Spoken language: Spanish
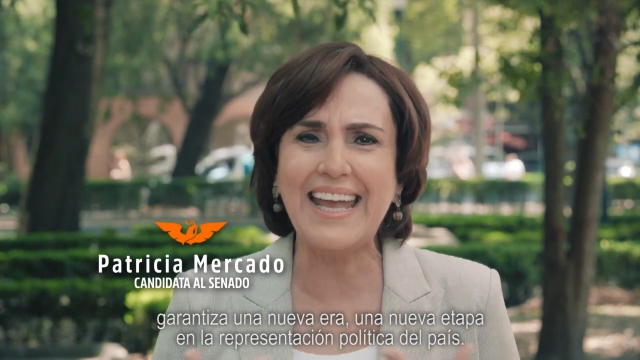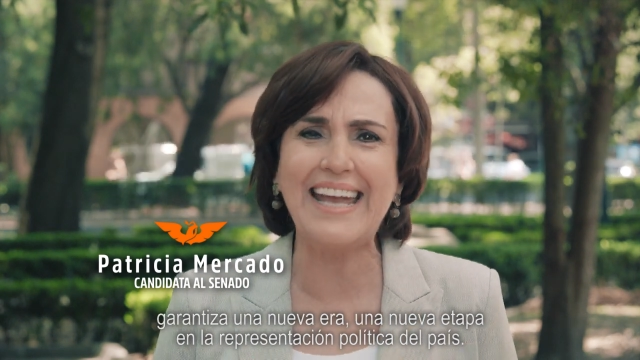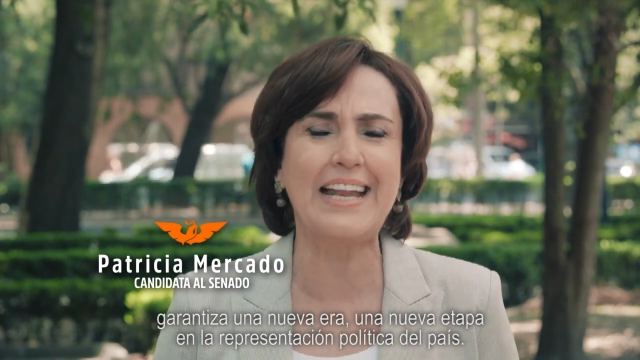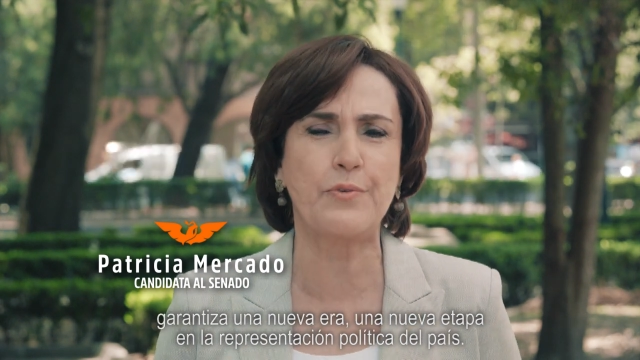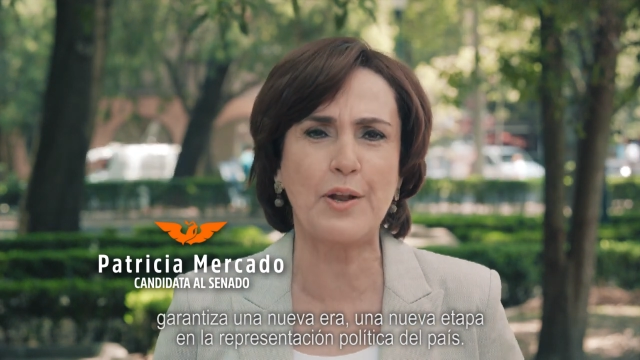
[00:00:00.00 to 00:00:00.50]

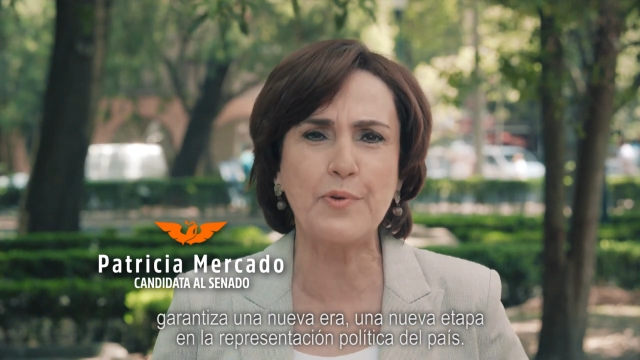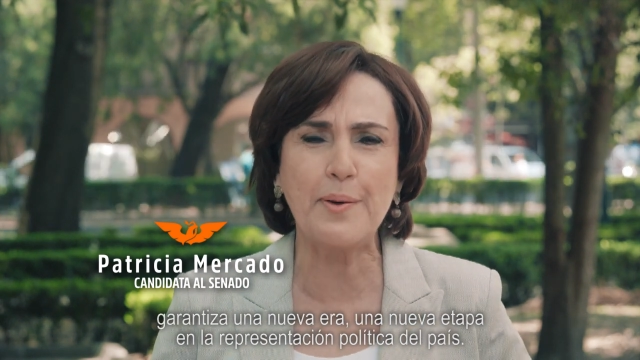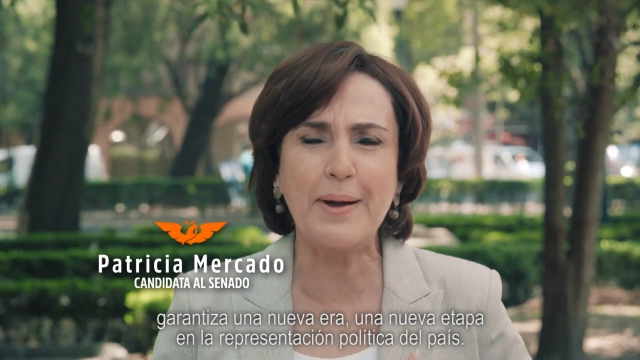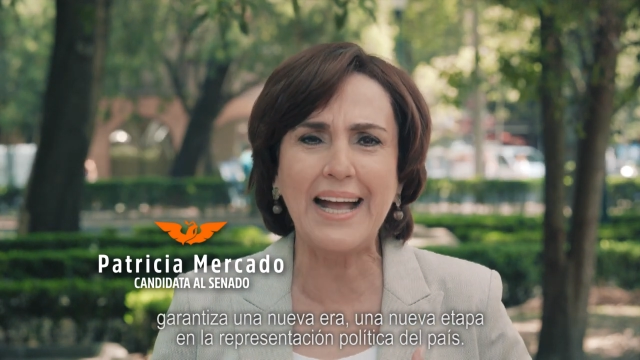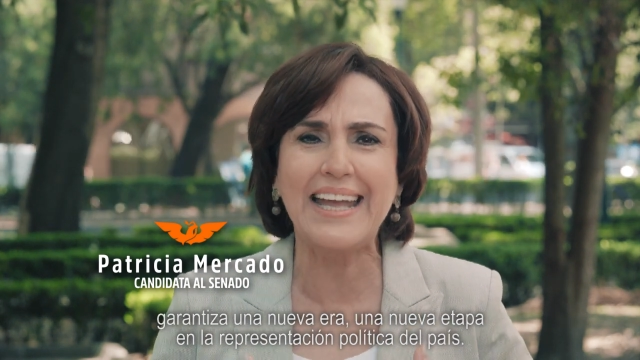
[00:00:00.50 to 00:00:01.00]
era una
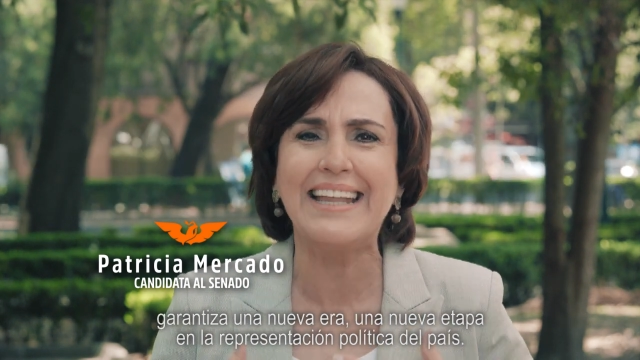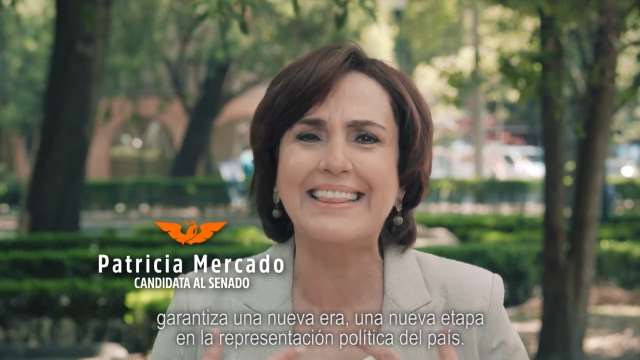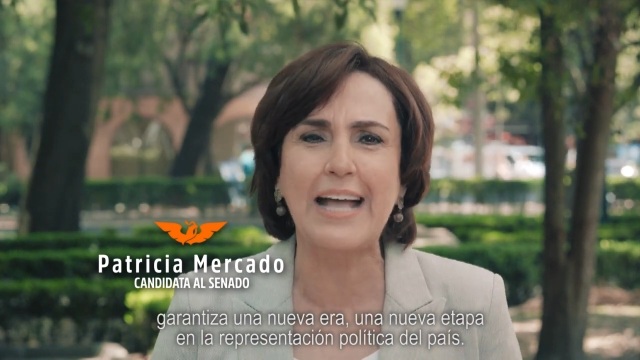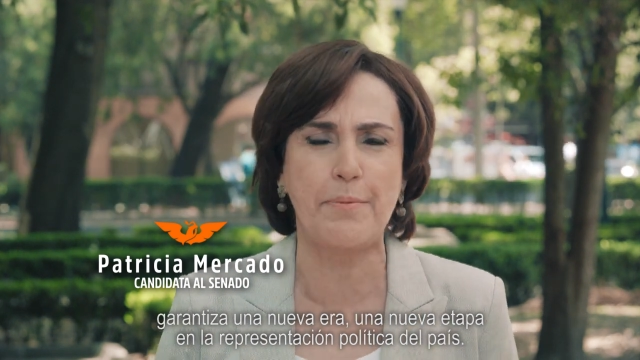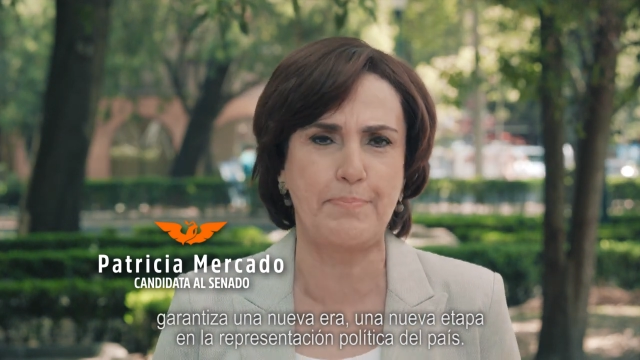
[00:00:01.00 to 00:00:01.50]
nueva
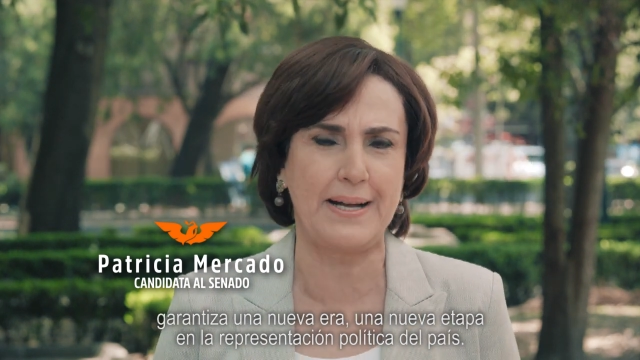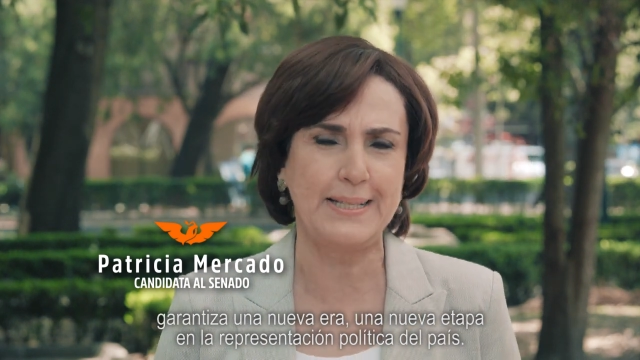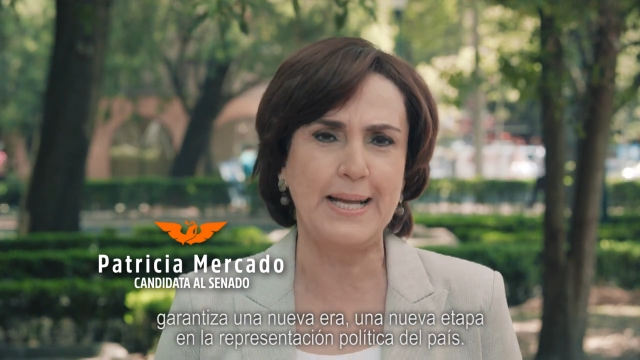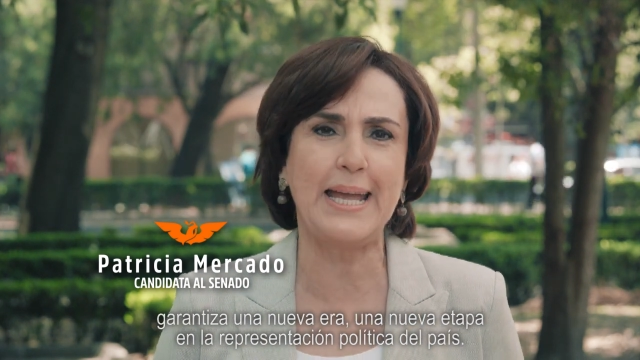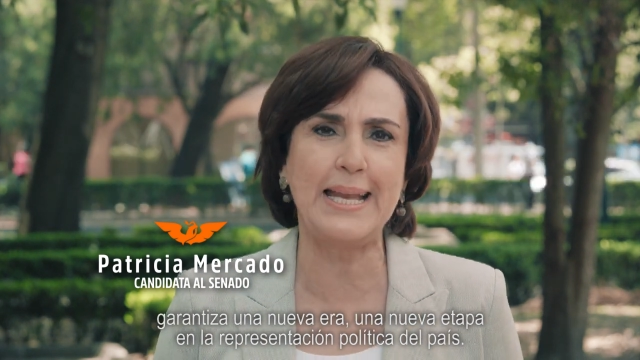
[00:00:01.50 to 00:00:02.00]

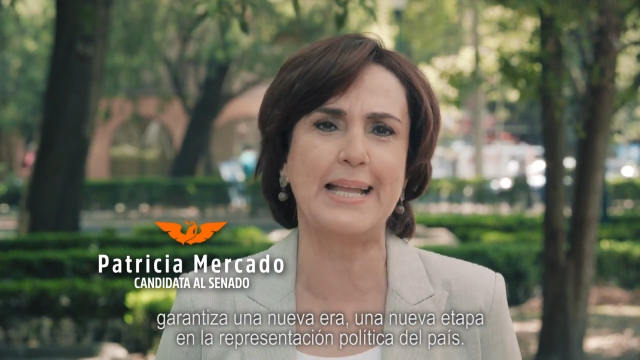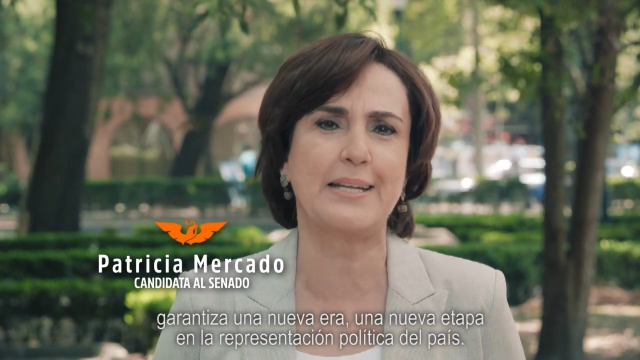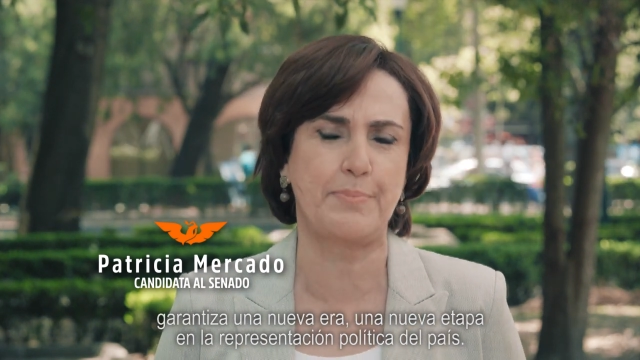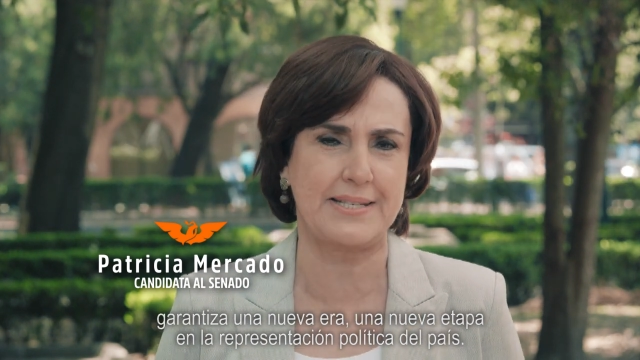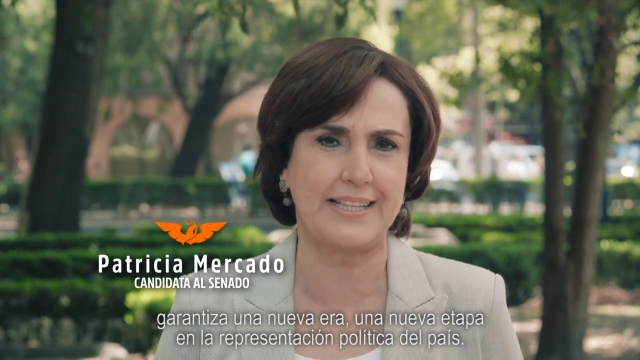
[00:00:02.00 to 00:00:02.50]
etapa en la
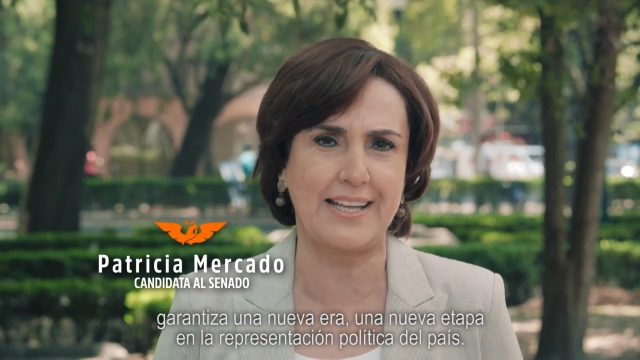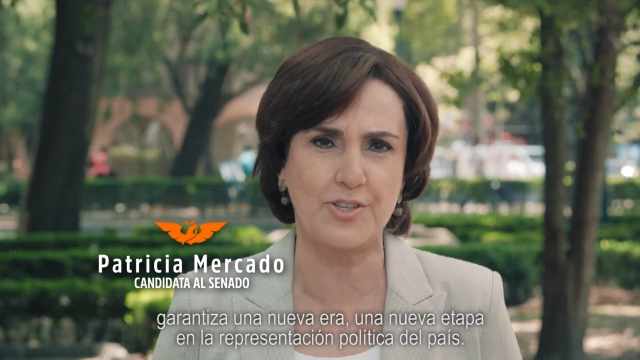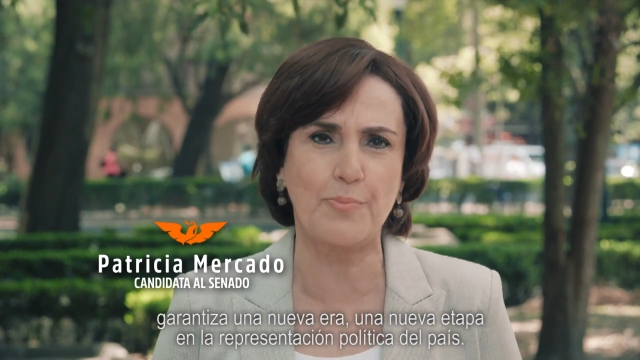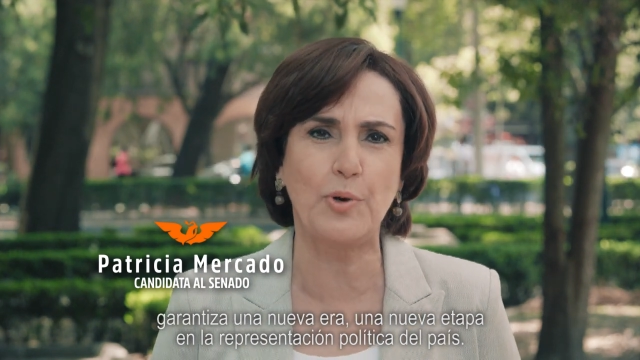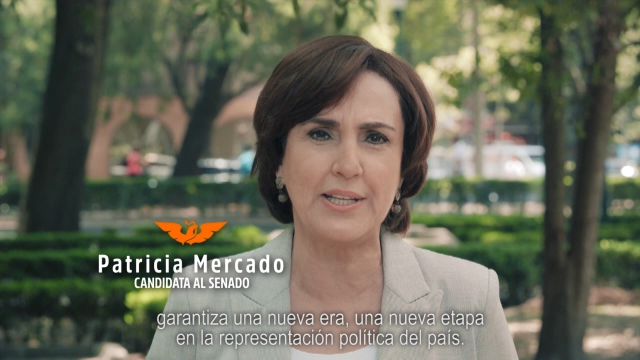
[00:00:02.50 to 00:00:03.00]

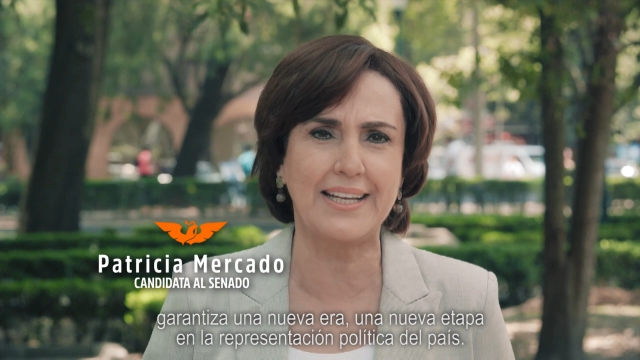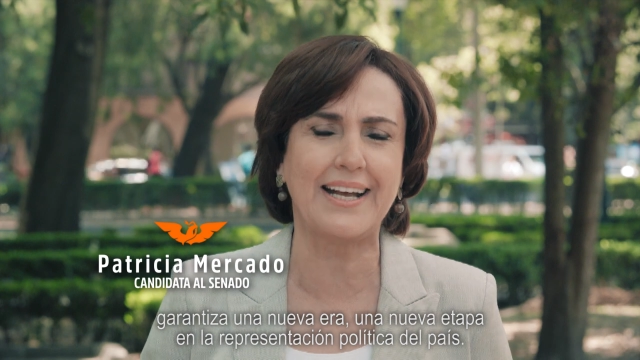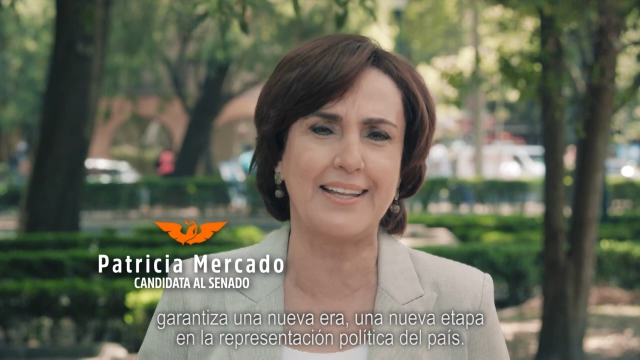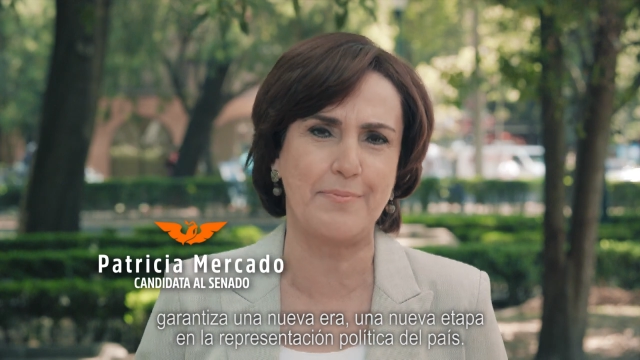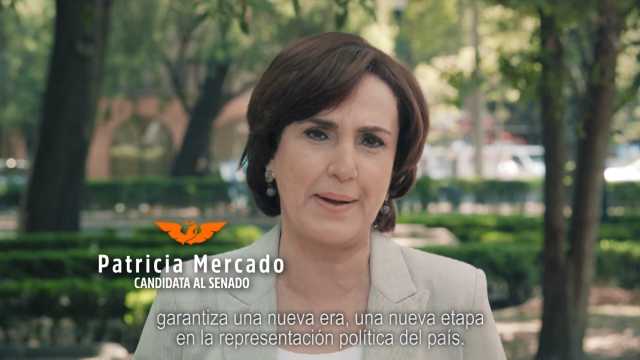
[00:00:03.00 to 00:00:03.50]
representación política del